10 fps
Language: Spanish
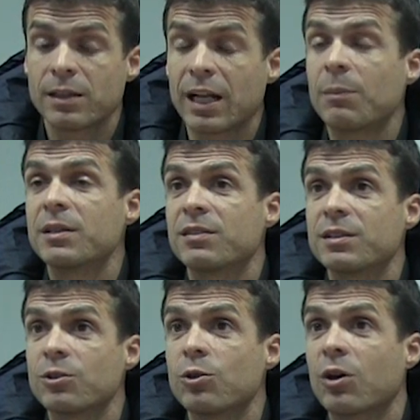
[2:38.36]
del
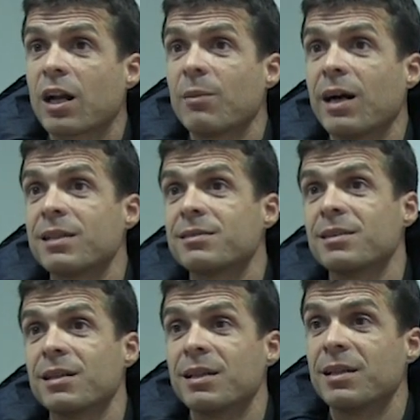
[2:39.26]
apendicitis de Oscar Amat
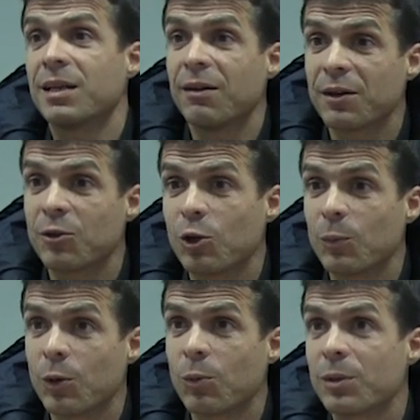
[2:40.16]
eh, ha venido en el
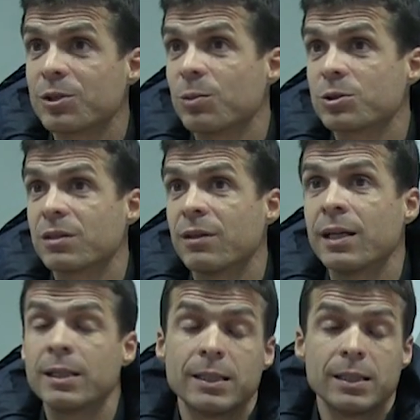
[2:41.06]
peor momento
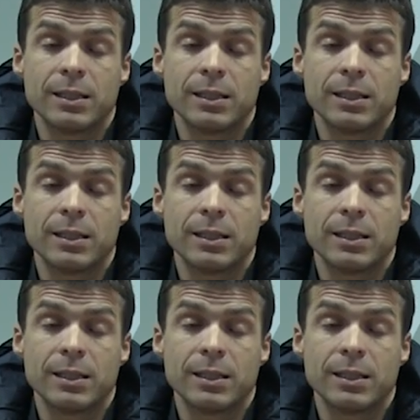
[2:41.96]
posible.